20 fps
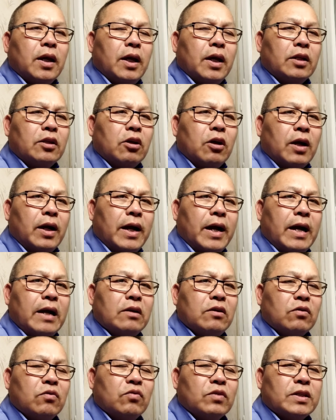ấy tỏ
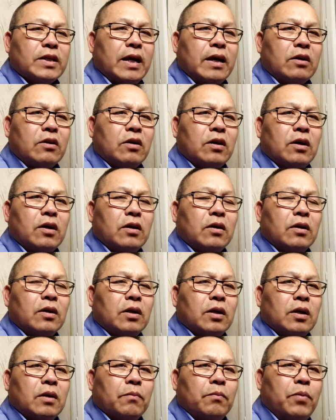cá nó cũng xá cỏ
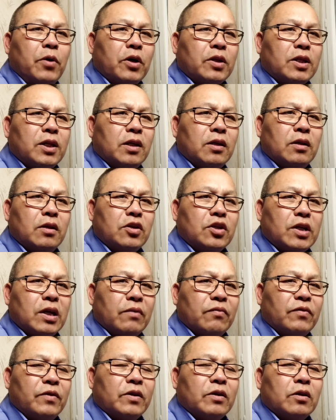bỏ thiết nhà
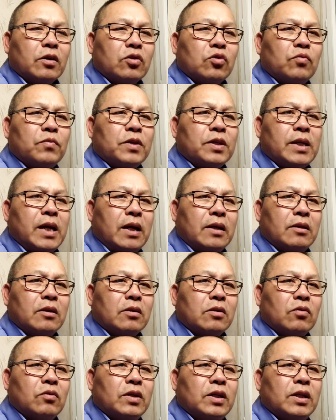xã phử cỏ tụi mình xài
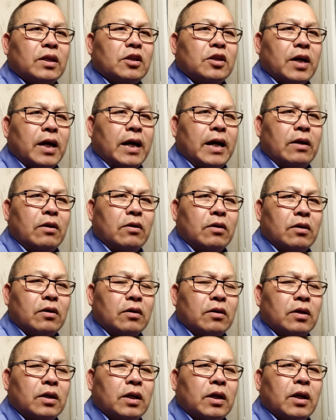ra tao đi trả cá
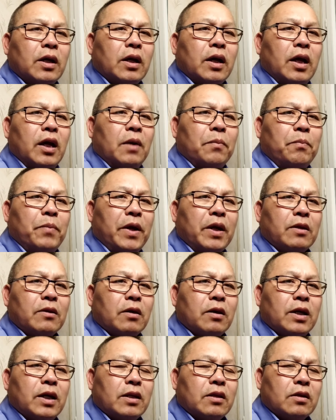lò ấy bê
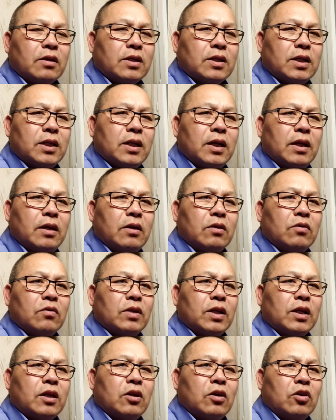cho để cho gì đấy nó
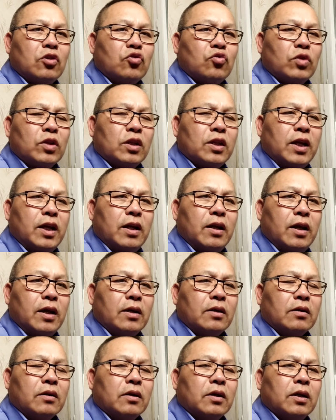tới cho là chuột tê
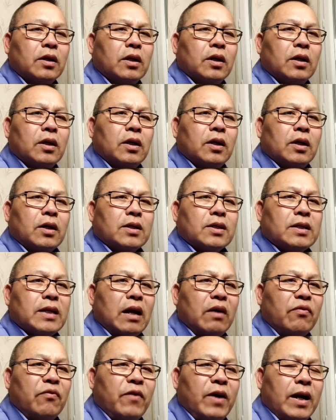là
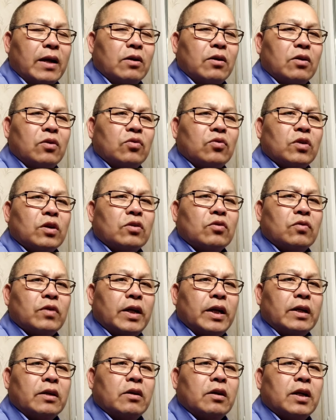xá pha lo lũ nó trong
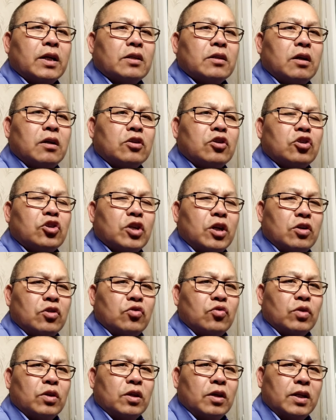đây còn để sao cho chơi
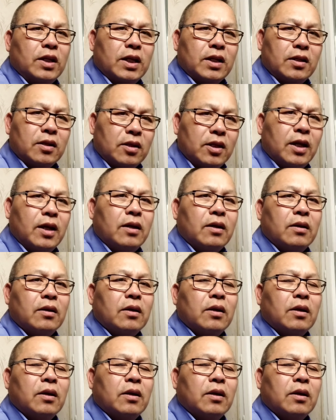chuột cho nhà thì thiệt